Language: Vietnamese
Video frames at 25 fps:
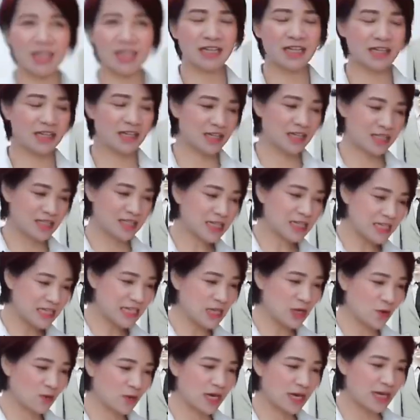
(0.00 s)
thì rất
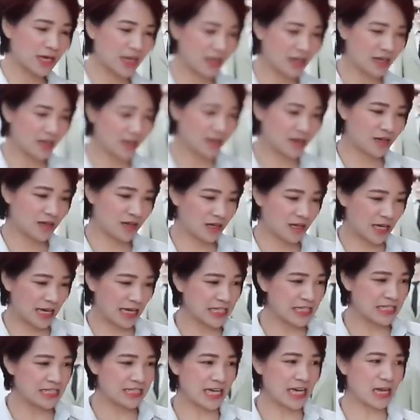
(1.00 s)
nhiều các ờ,
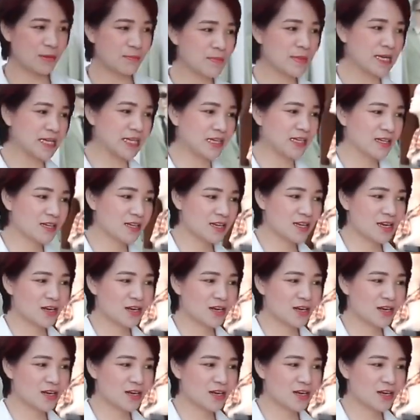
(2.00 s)
anh chị em mình